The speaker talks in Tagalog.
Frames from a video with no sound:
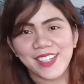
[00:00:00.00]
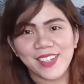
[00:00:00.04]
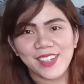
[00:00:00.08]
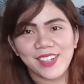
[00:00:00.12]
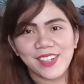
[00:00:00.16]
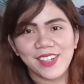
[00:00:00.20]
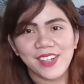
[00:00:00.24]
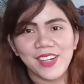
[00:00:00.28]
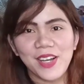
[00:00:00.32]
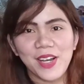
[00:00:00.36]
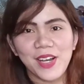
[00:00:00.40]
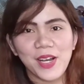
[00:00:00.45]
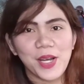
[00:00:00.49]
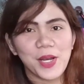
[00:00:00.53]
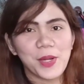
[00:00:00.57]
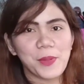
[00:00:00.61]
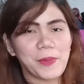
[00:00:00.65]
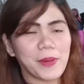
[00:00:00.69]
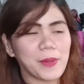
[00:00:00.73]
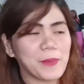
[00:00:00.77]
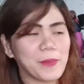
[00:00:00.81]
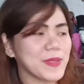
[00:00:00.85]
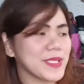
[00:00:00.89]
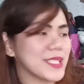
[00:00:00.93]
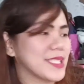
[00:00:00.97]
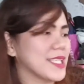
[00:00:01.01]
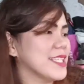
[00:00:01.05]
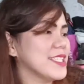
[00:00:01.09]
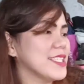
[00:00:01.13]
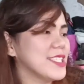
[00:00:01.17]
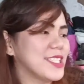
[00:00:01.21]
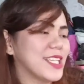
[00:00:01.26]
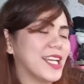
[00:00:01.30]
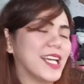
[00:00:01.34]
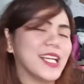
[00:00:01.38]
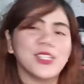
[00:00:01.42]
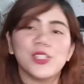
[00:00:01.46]
ko.
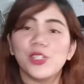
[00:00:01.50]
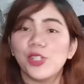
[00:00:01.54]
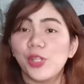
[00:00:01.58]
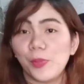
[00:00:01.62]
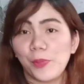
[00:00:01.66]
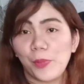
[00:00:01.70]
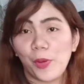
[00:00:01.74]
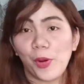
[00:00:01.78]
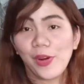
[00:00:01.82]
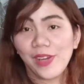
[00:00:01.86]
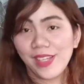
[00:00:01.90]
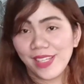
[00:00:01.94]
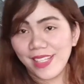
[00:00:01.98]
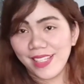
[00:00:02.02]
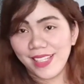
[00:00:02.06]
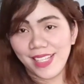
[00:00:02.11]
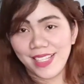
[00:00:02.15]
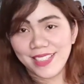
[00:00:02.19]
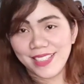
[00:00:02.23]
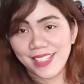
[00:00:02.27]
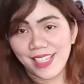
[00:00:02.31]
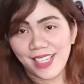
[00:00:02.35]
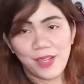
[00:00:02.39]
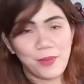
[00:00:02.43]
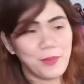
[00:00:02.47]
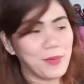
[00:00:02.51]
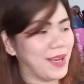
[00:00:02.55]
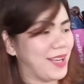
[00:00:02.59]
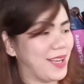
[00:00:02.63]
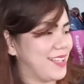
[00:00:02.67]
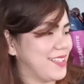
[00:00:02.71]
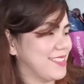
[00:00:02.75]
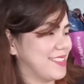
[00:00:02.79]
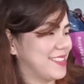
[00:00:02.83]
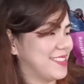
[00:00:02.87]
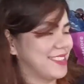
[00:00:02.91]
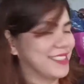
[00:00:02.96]
Pagpasensyahan nyo na po ang ingay sa
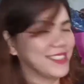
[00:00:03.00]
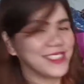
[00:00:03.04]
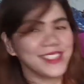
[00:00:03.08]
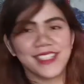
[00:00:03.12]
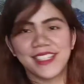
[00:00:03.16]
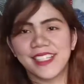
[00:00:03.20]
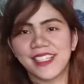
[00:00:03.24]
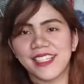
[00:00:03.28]
labas.